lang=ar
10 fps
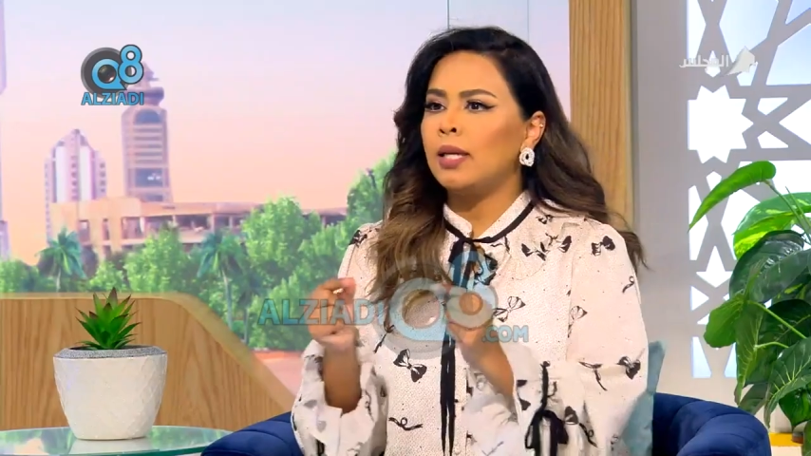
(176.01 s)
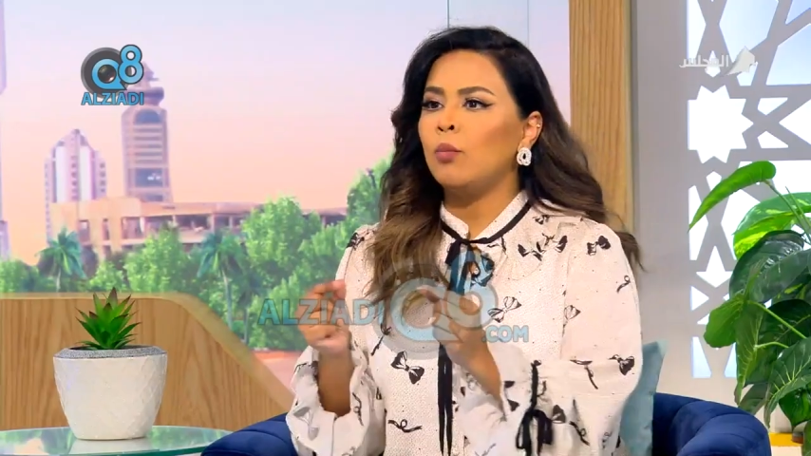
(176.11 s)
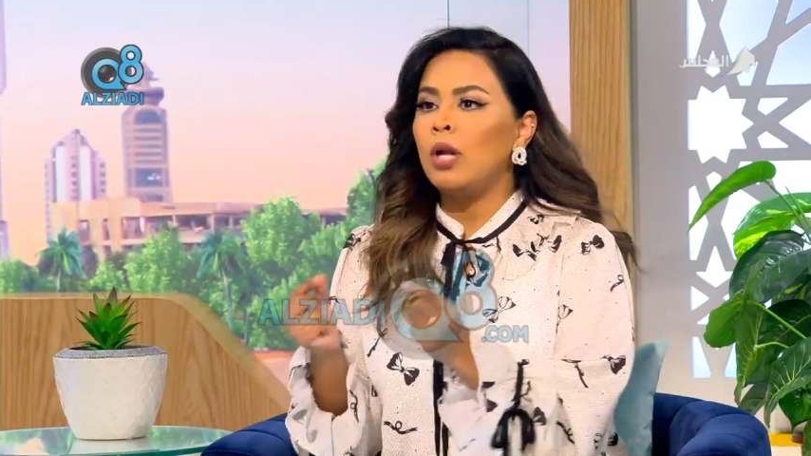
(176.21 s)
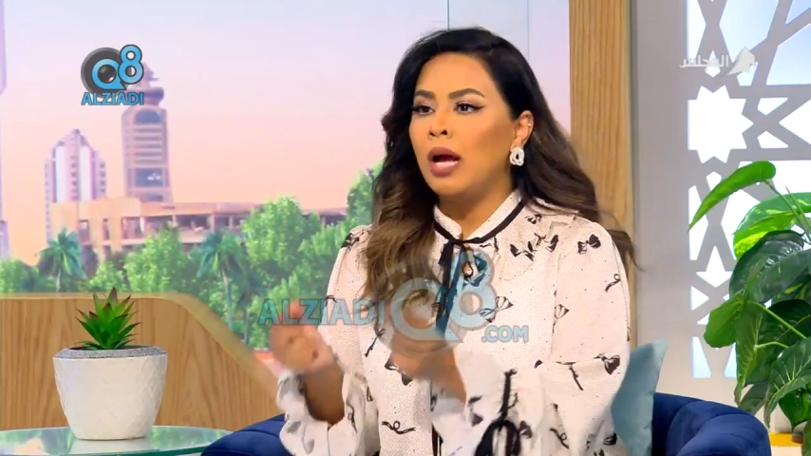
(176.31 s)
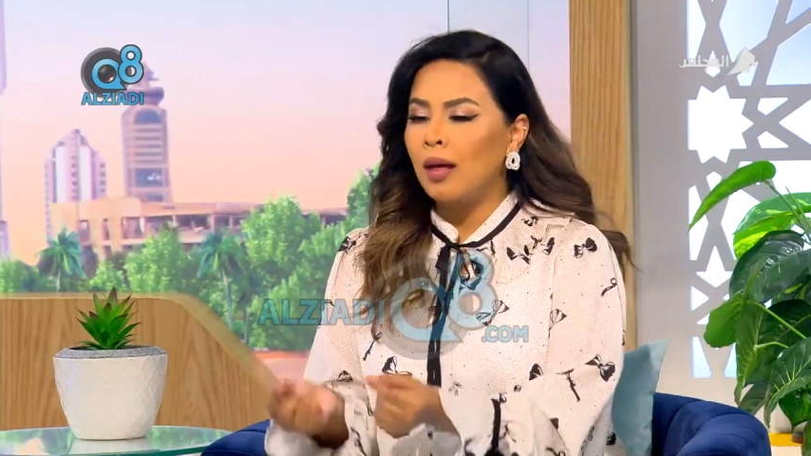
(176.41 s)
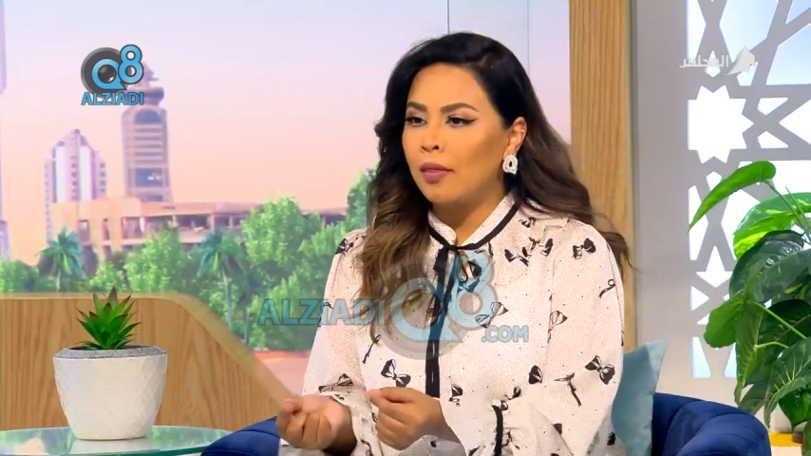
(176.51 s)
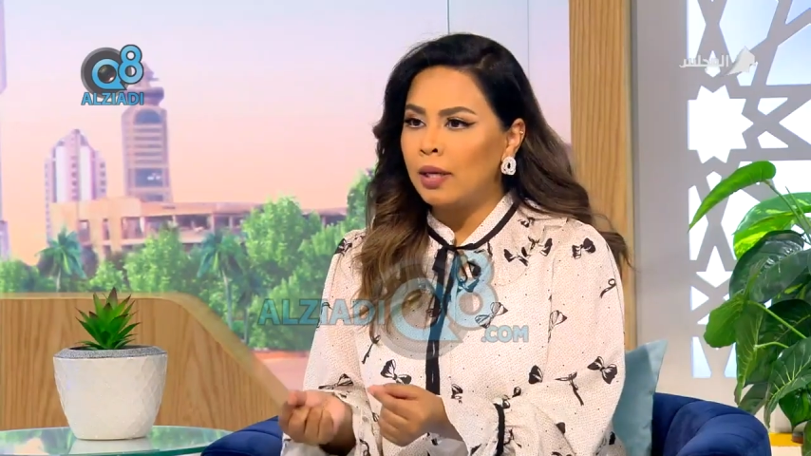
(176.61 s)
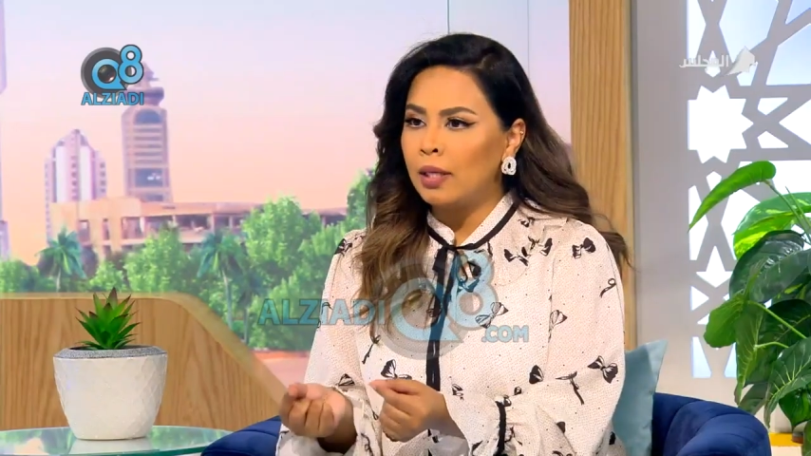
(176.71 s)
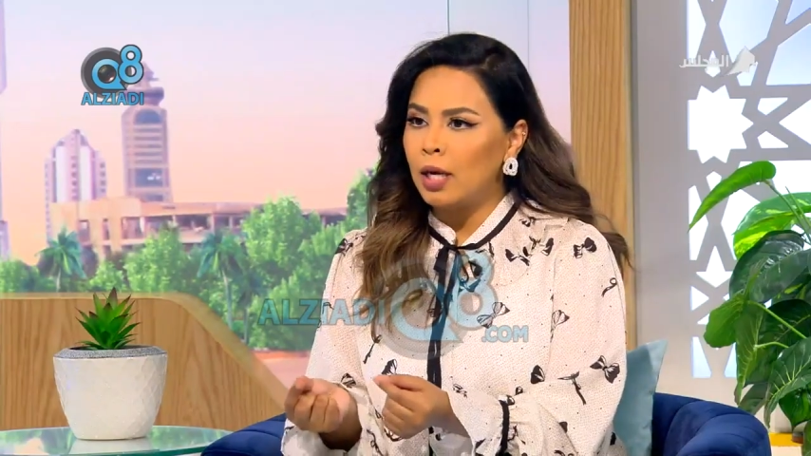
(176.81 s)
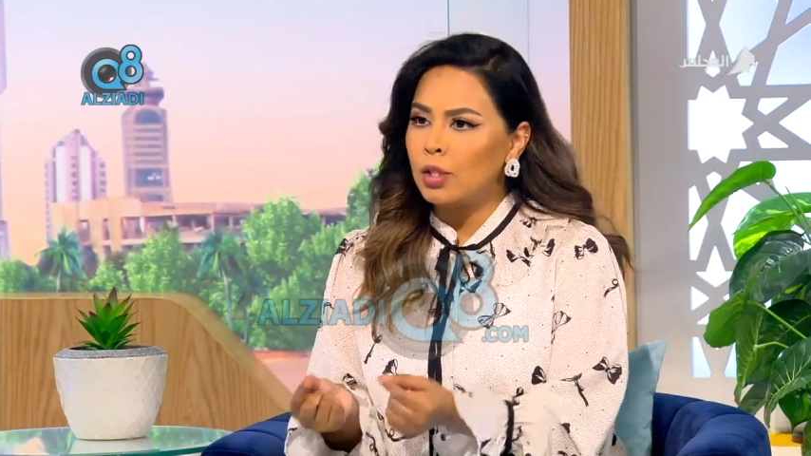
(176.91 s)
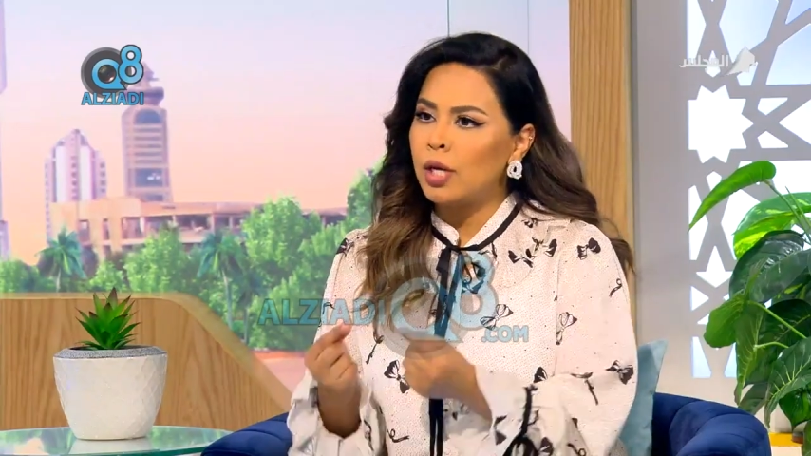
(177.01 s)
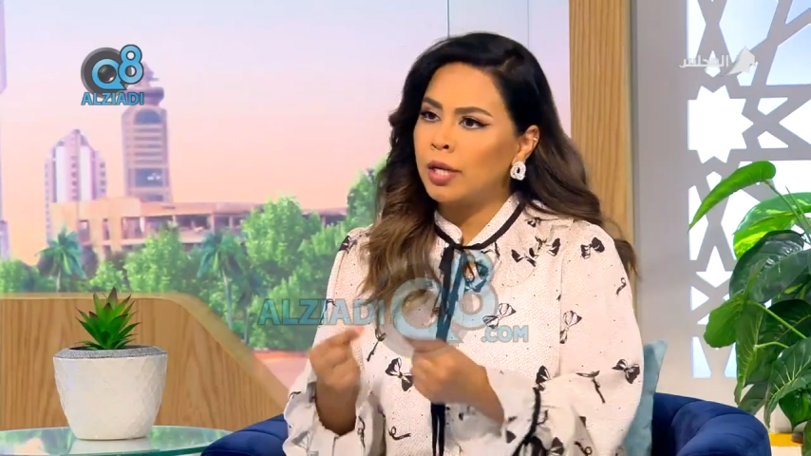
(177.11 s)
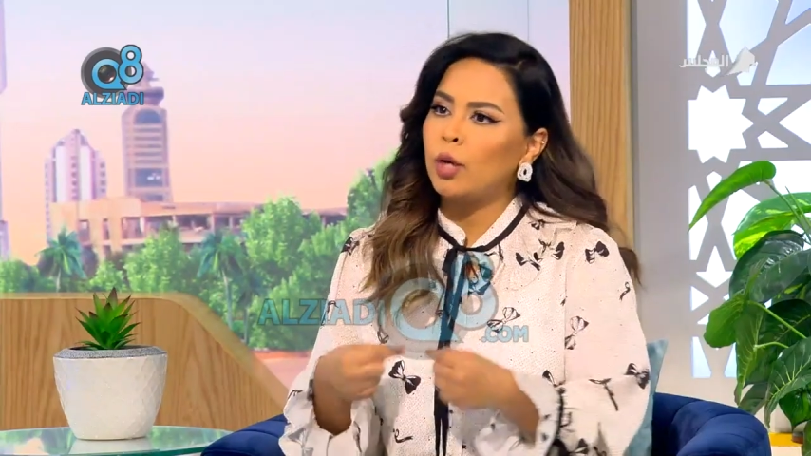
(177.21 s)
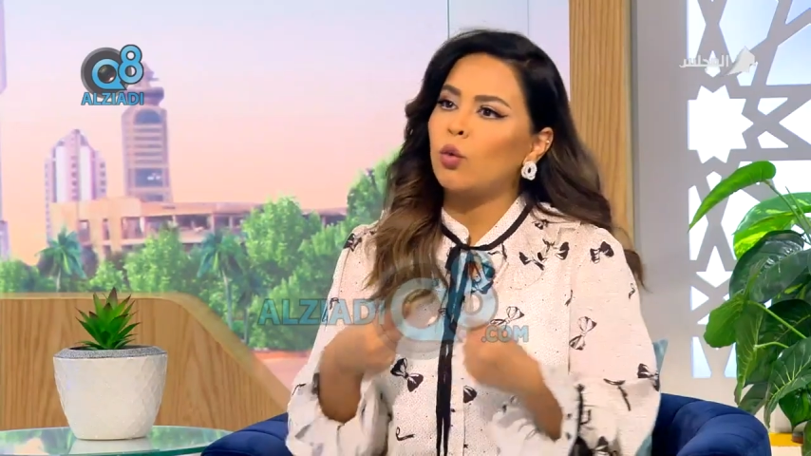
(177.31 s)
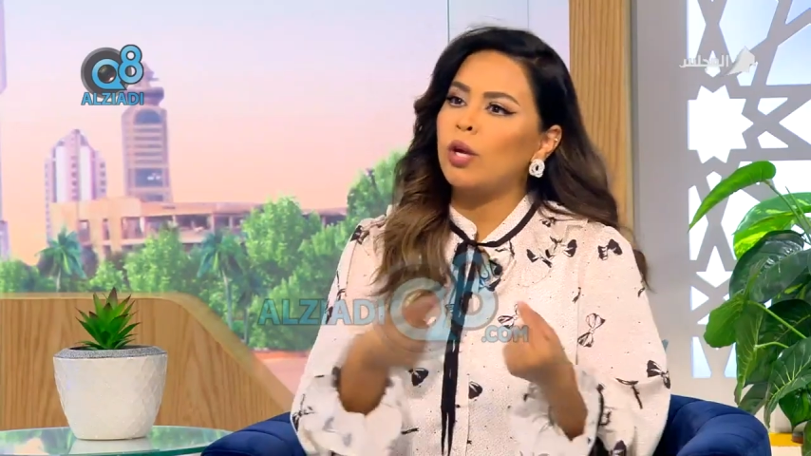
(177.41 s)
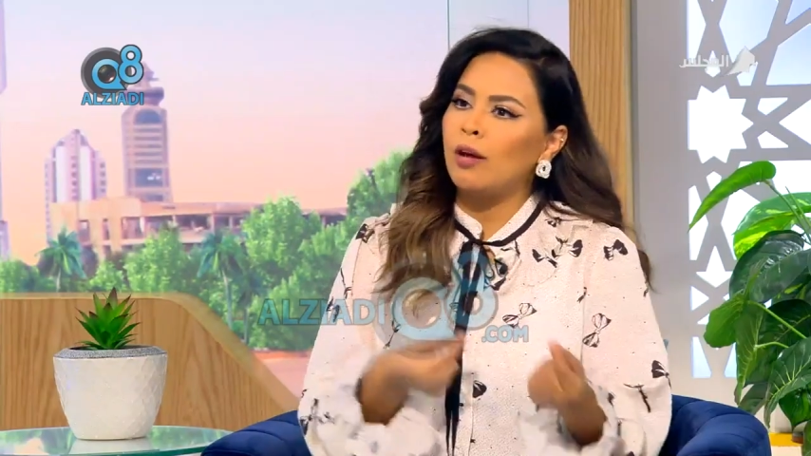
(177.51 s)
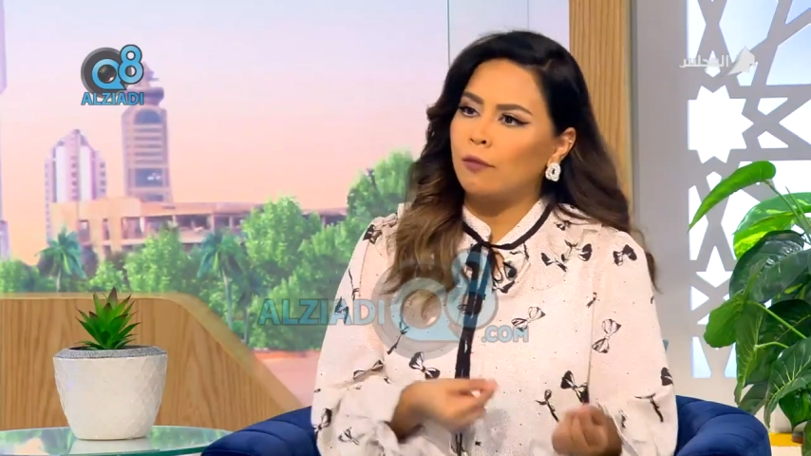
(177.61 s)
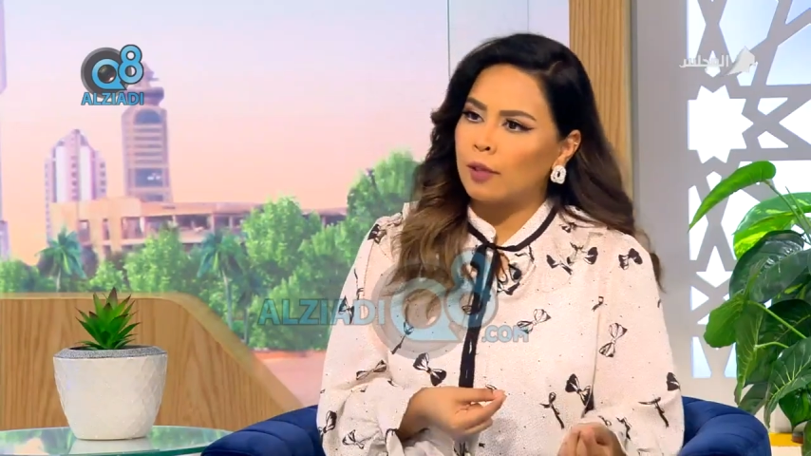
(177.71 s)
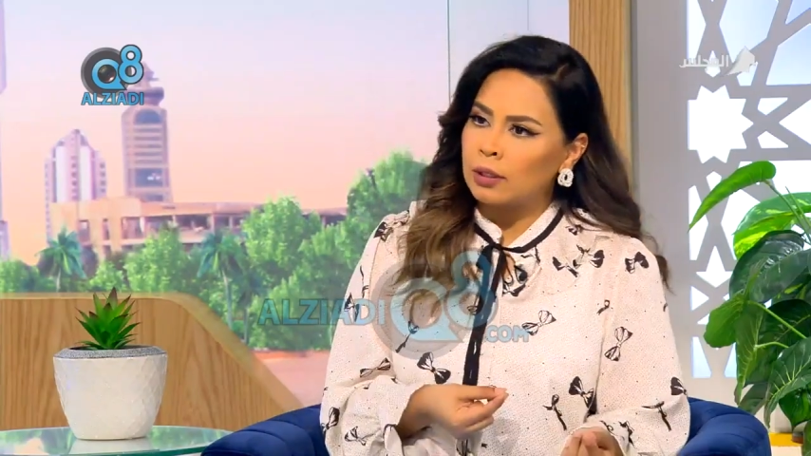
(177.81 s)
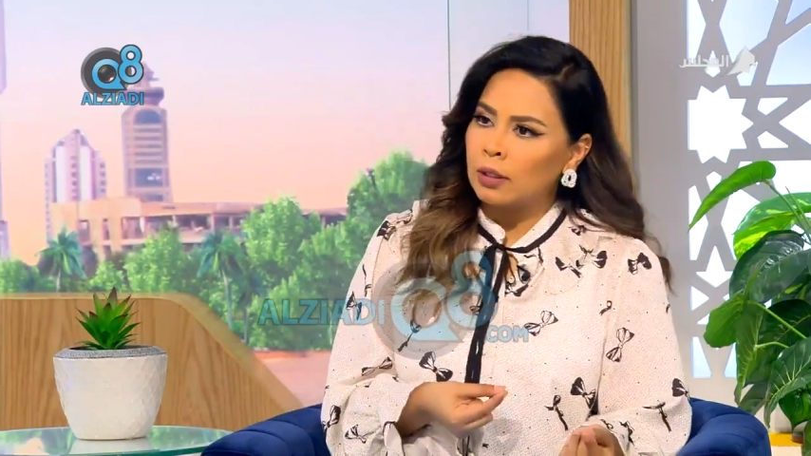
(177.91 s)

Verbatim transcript: ملاحظه عشان احنا نكون افضل